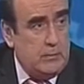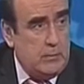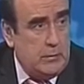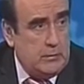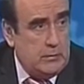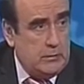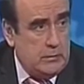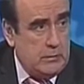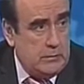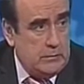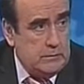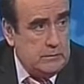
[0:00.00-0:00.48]

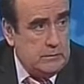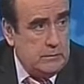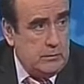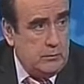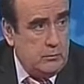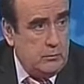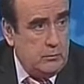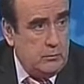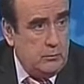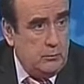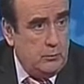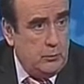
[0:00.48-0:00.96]
анализ
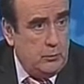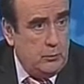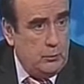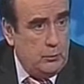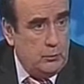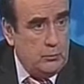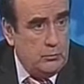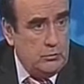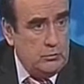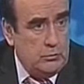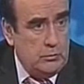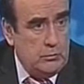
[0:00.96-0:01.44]
такой по
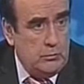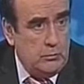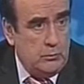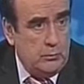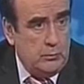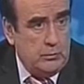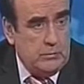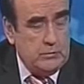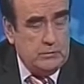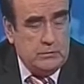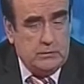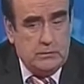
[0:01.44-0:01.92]
поручению
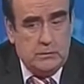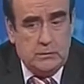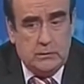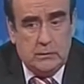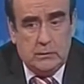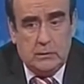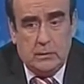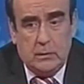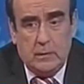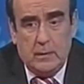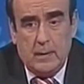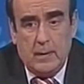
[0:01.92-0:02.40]

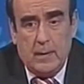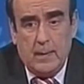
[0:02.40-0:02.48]
президента,